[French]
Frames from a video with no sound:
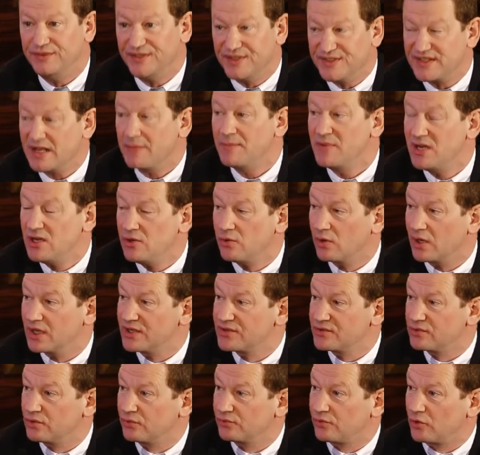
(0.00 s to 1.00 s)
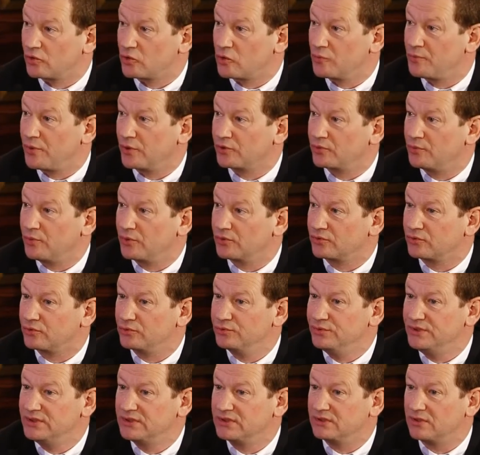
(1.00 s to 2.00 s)
des, améliorations dans le comportement de
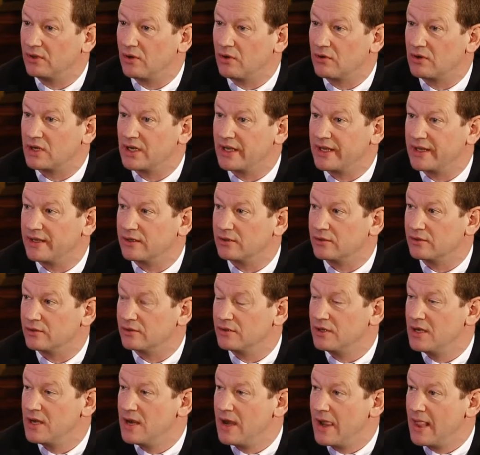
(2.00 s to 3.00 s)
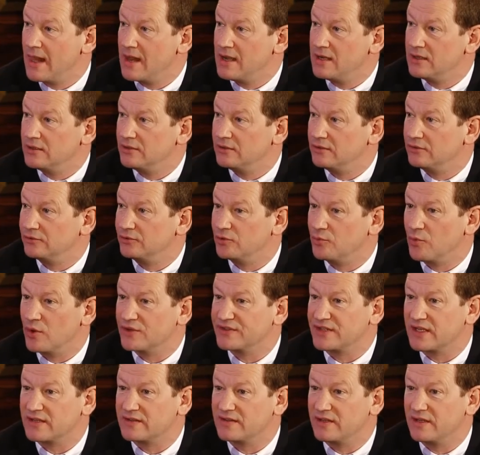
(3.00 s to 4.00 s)
conduite En clair, de
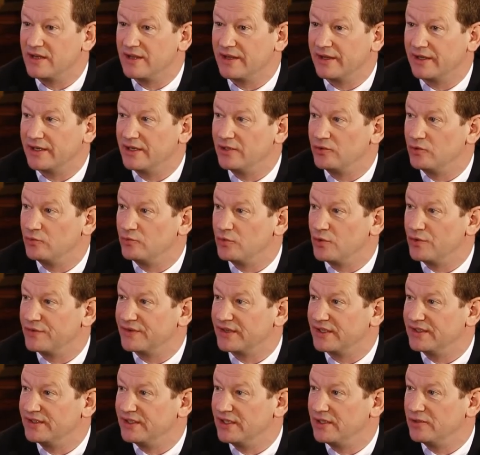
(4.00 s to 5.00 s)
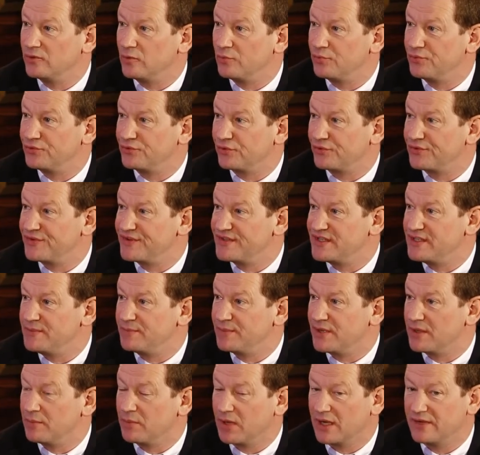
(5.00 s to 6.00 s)
moins accélérer, de mieux freiner, de plus
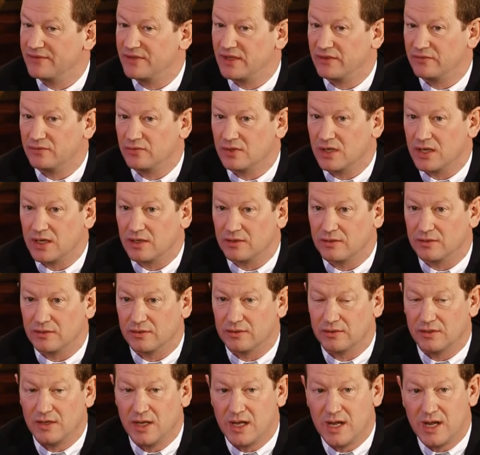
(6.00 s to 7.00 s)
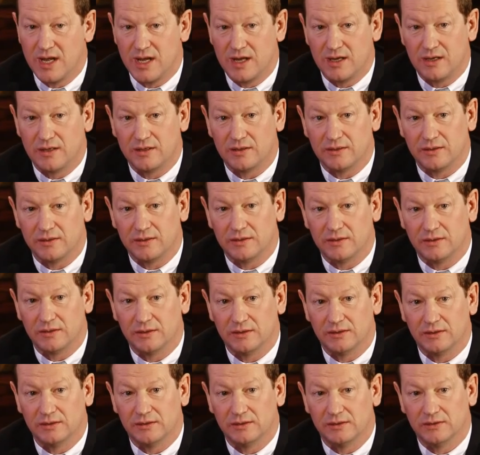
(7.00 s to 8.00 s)
anticiper, bref, d'avoir
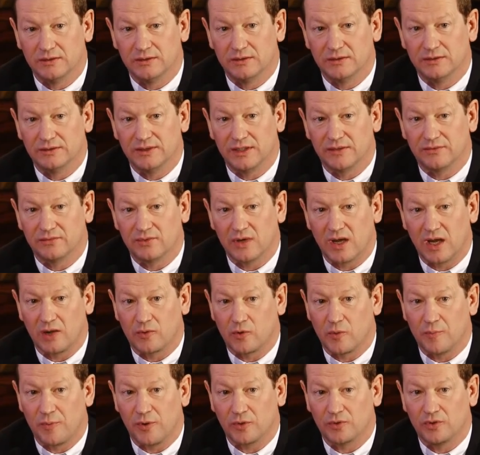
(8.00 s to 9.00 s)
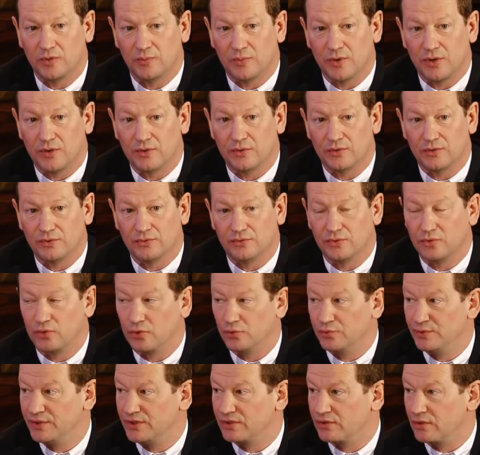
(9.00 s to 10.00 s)
un comportement de
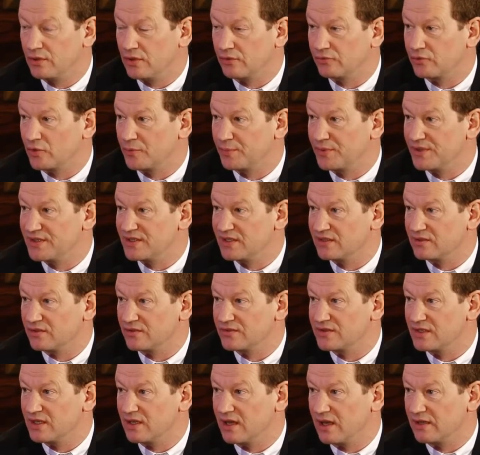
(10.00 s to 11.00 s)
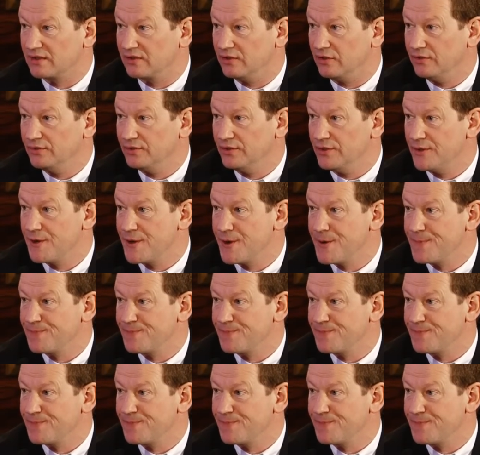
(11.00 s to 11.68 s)
conduite que l'entreprise est censée attendre